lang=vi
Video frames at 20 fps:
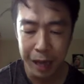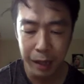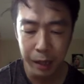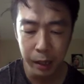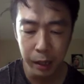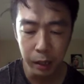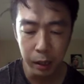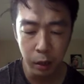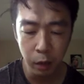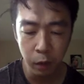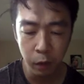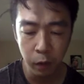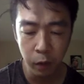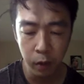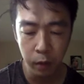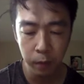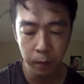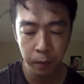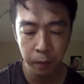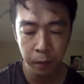nghiện công
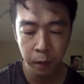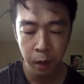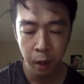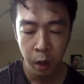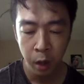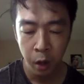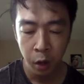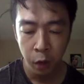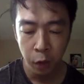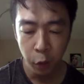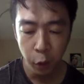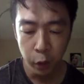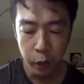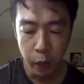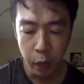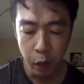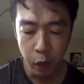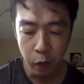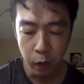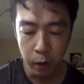việc, vùi
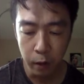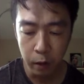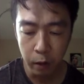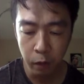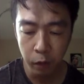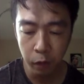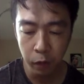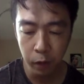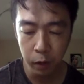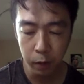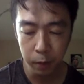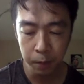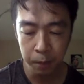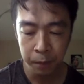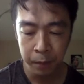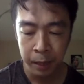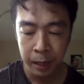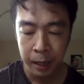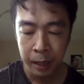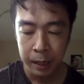đầu vào công việc,
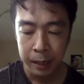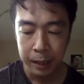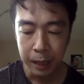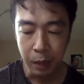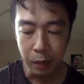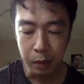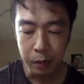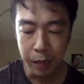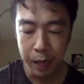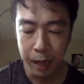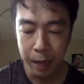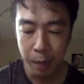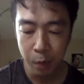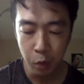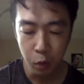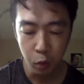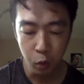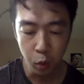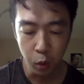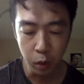tạo ra
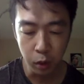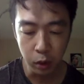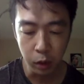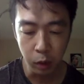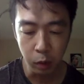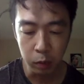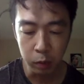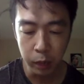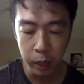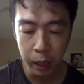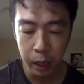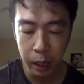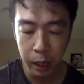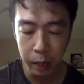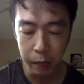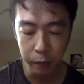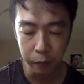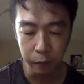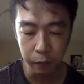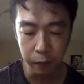một cuộc sống thiên
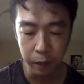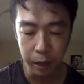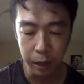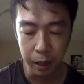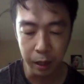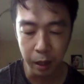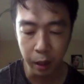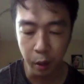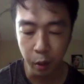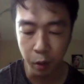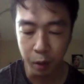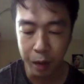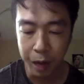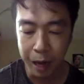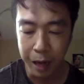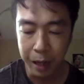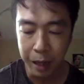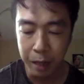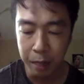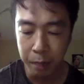lệch và rệu
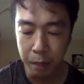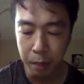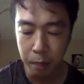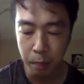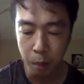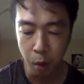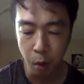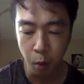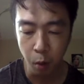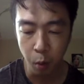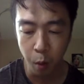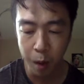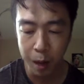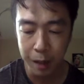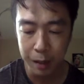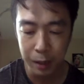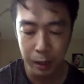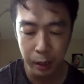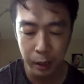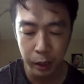rã đến mức bỏ
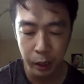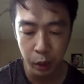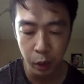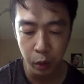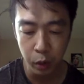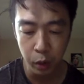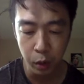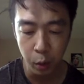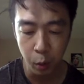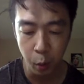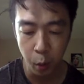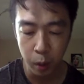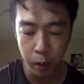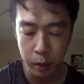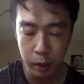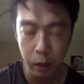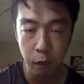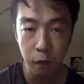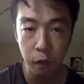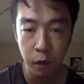qua rất nhiều điều quan
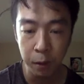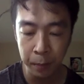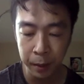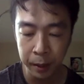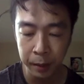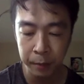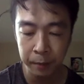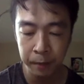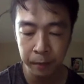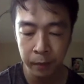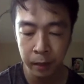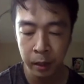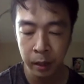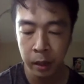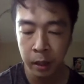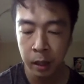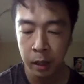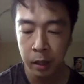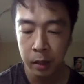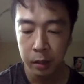trọng với mình,
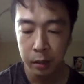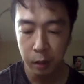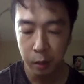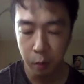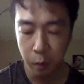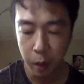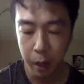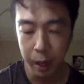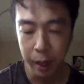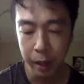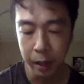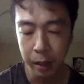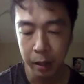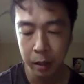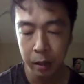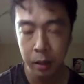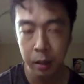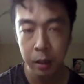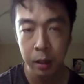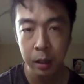sức khỏe,
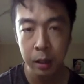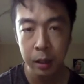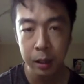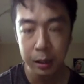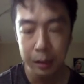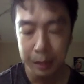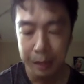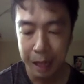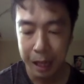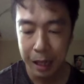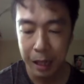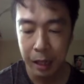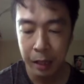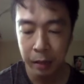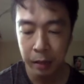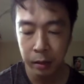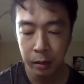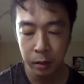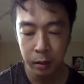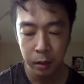gia
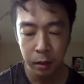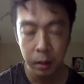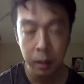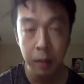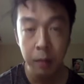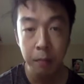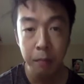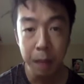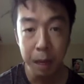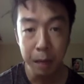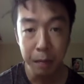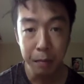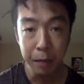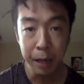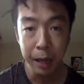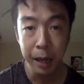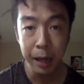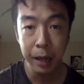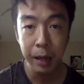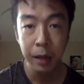đình, bạn
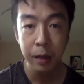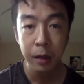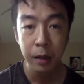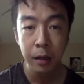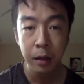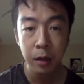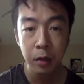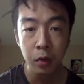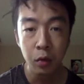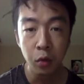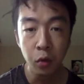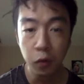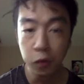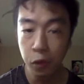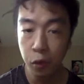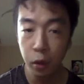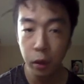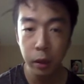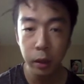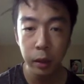bè, thú
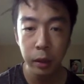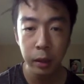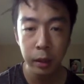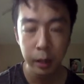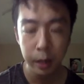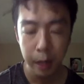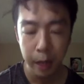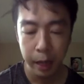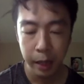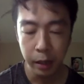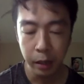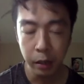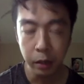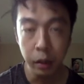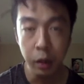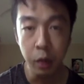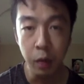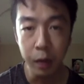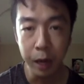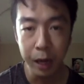vui hay những
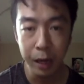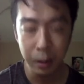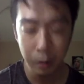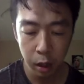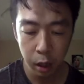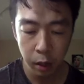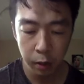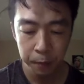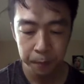điều khác nữa.